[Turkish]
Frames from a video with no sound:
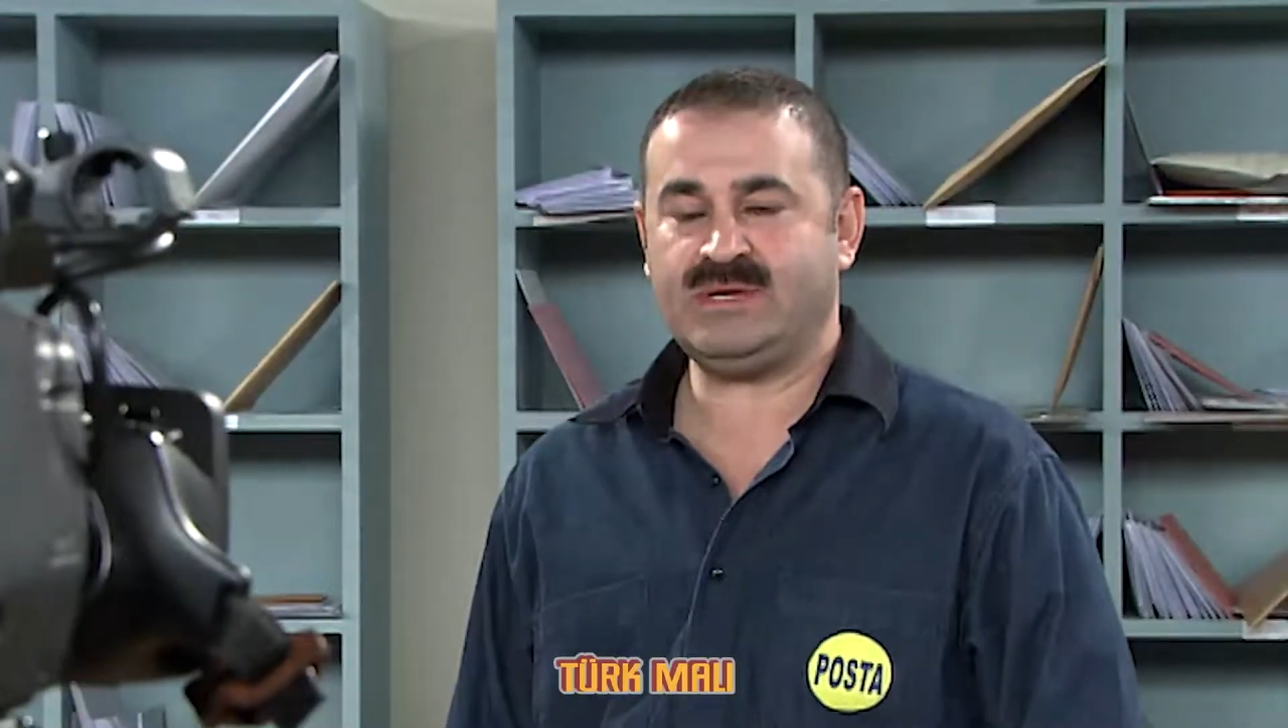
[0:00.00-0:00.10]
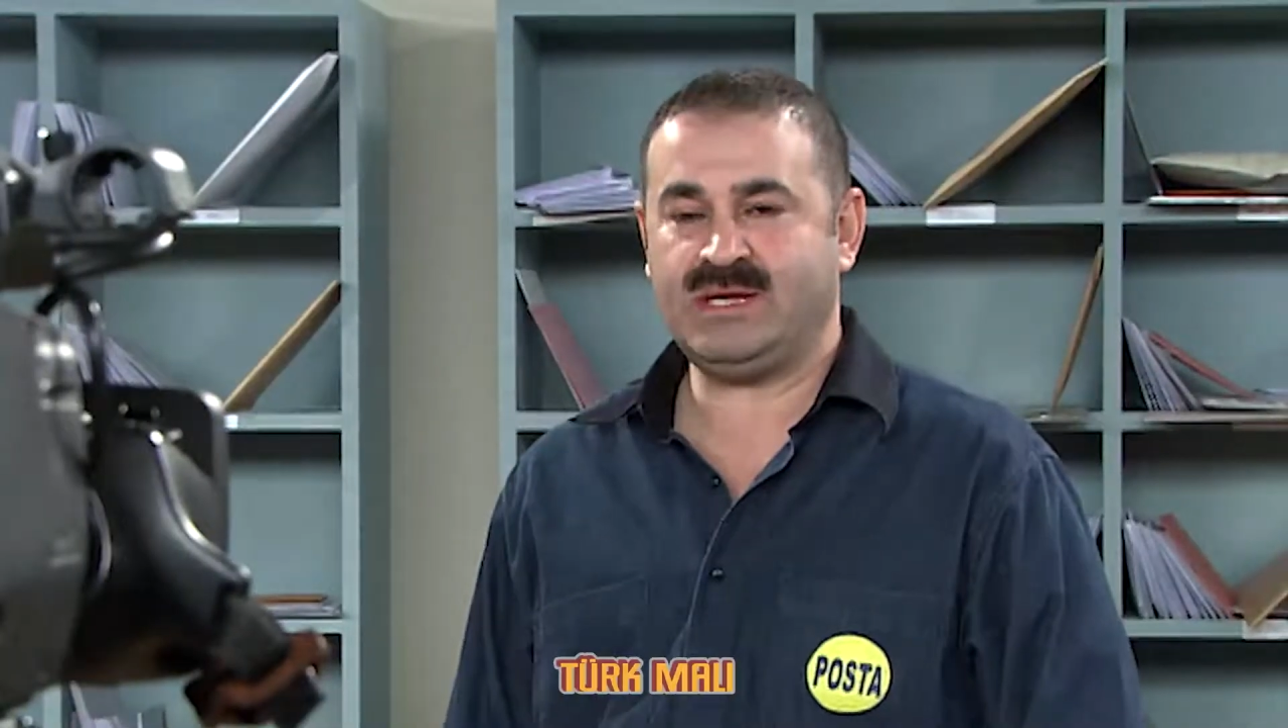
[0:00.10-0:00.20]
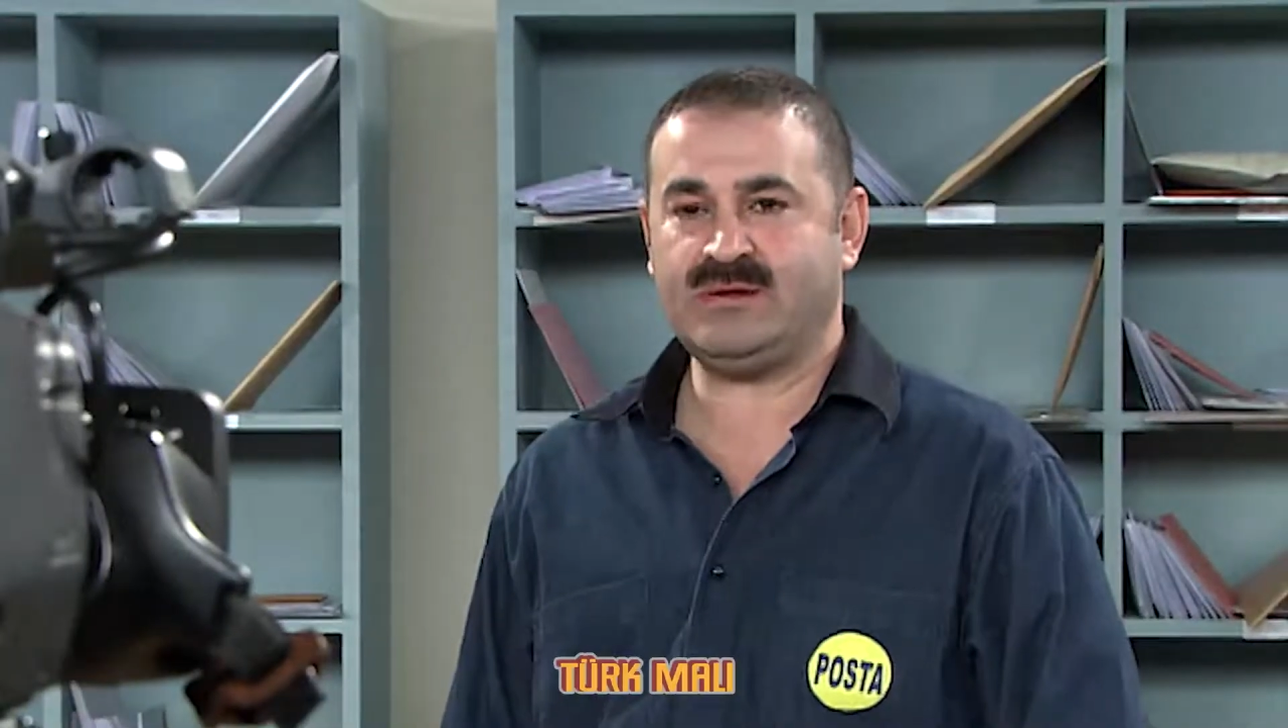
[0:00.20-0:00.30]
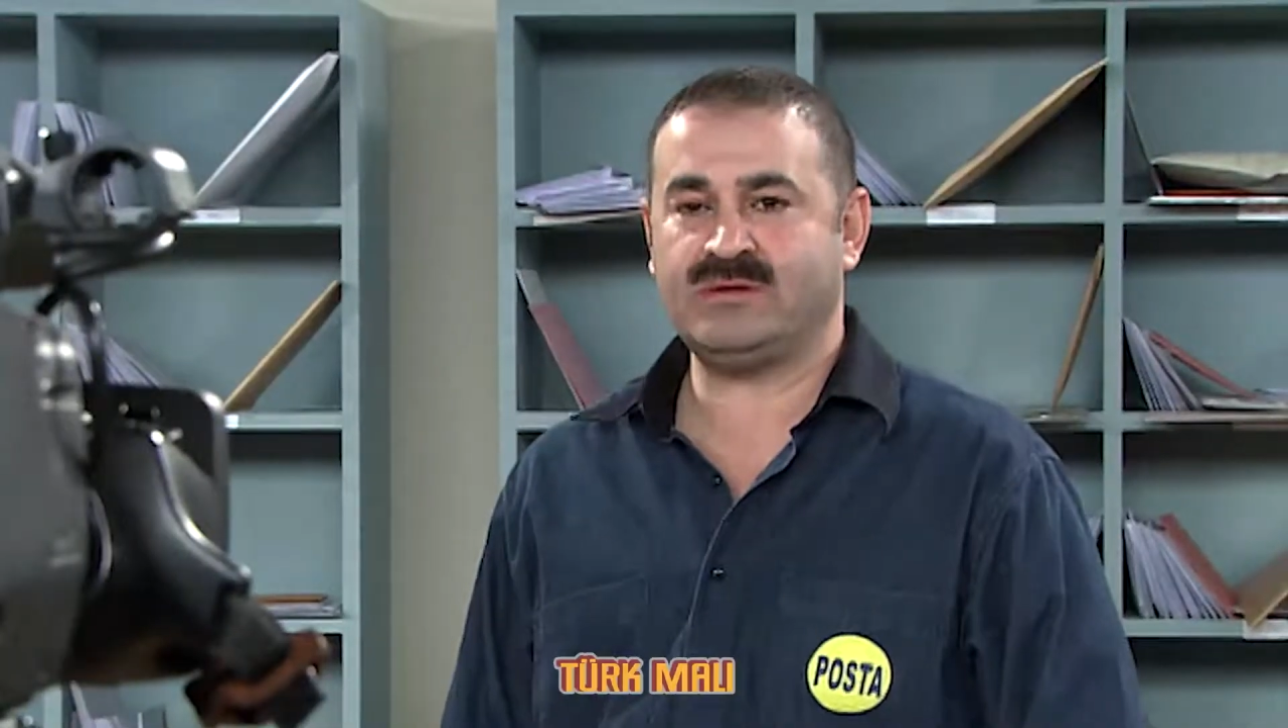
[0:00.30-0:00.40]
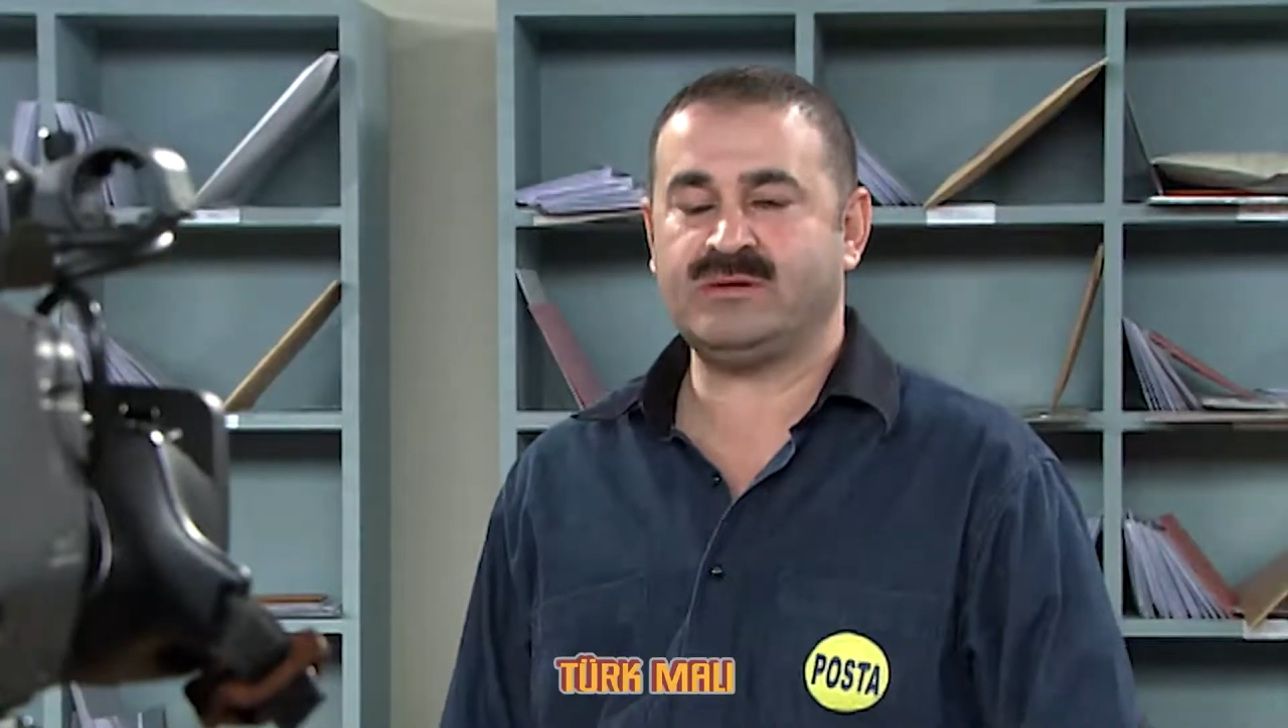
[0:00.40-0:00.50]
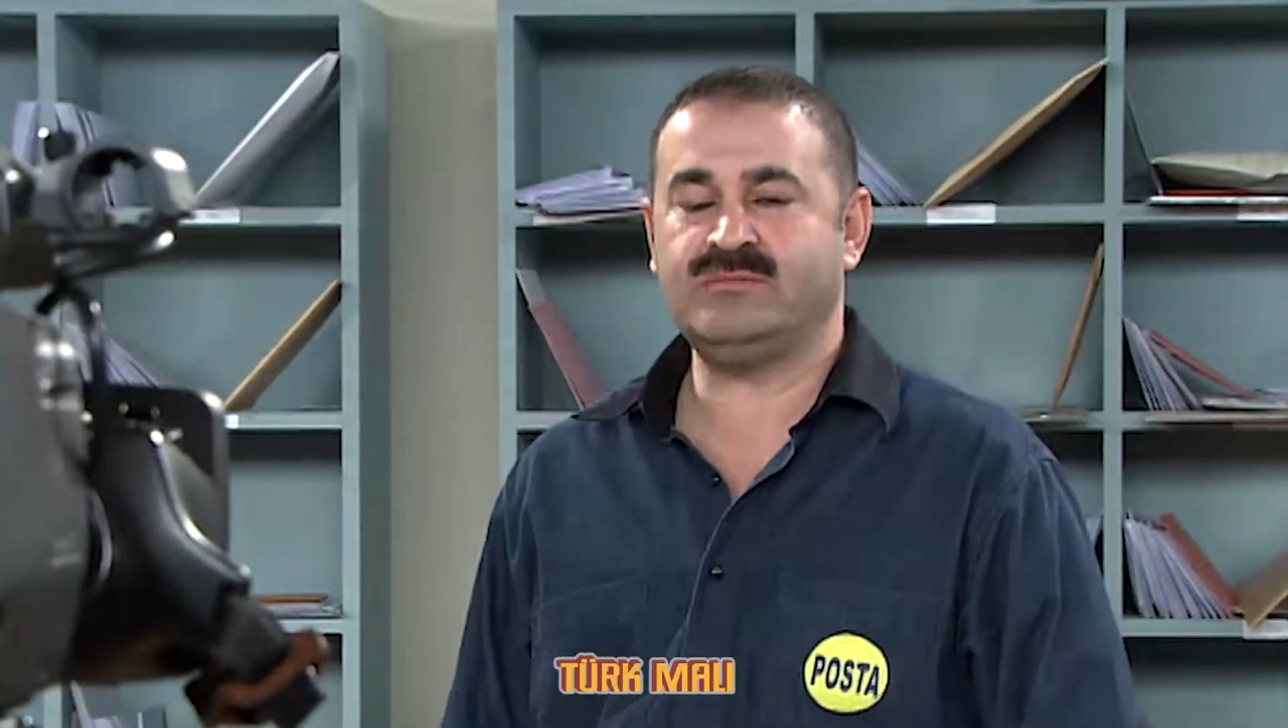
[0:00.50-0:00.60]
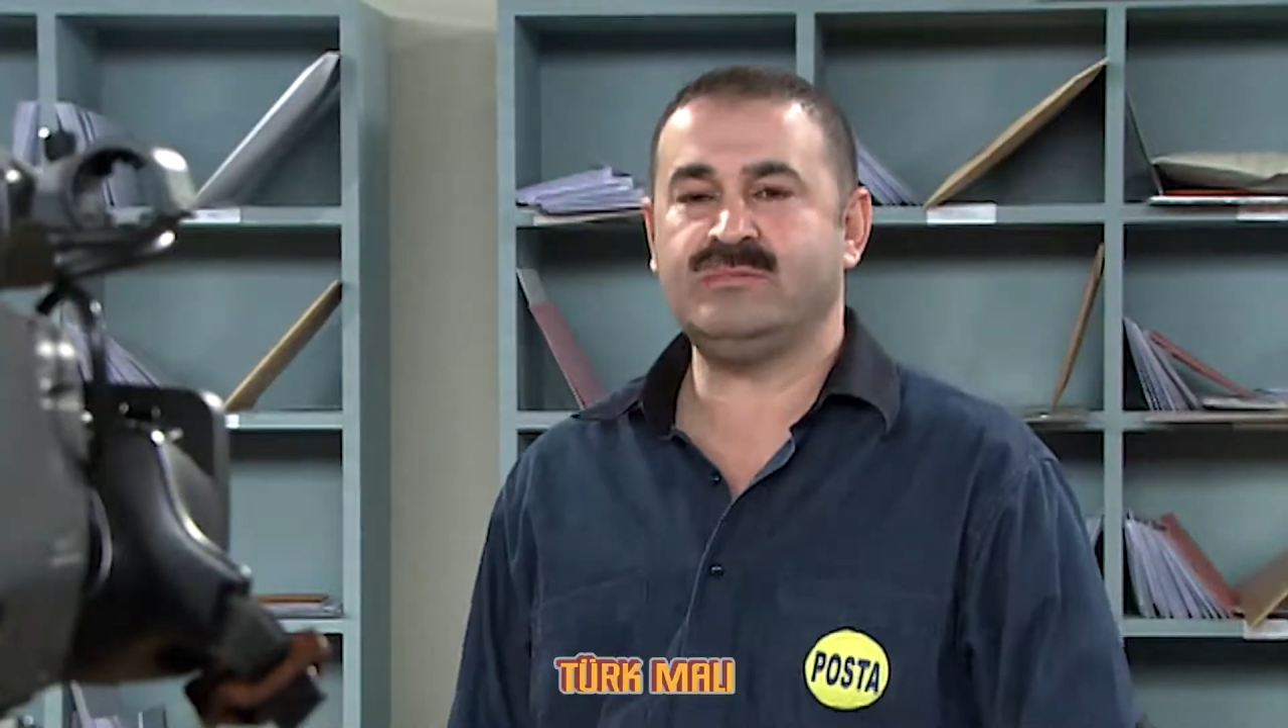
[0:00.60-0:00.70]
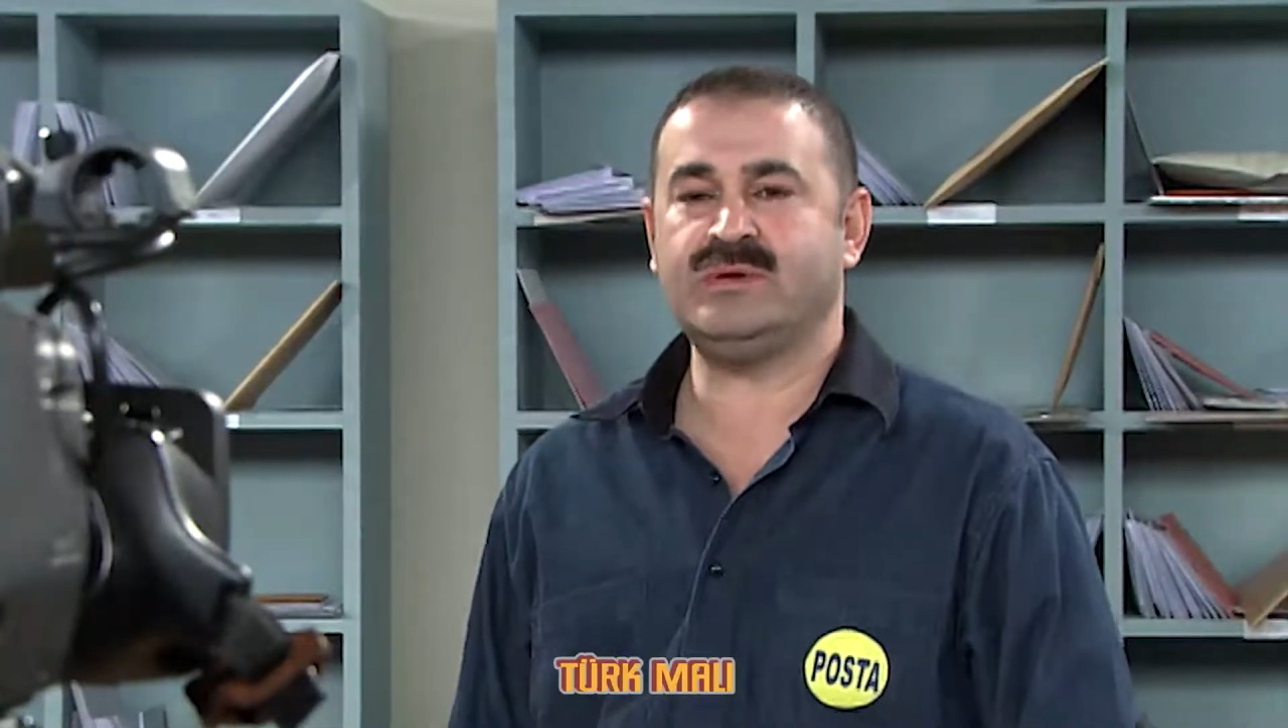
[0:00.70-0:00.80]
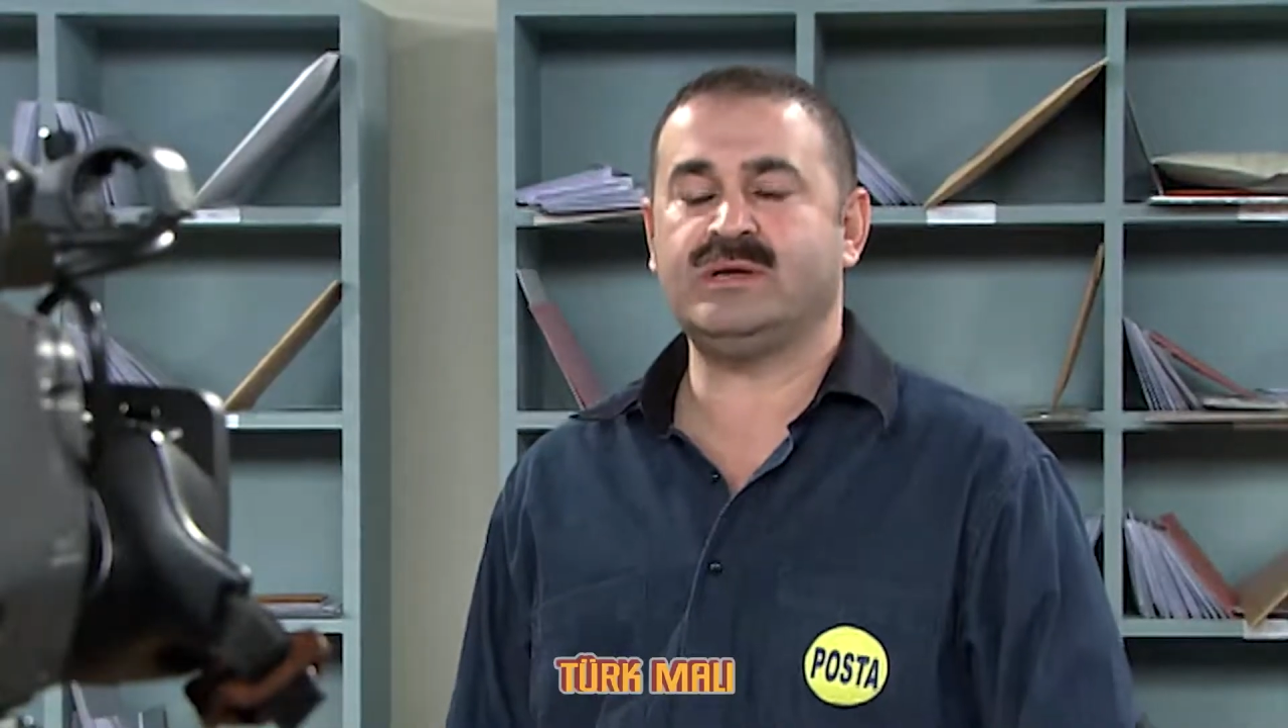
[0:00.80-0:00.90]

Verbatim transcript: giriyorum.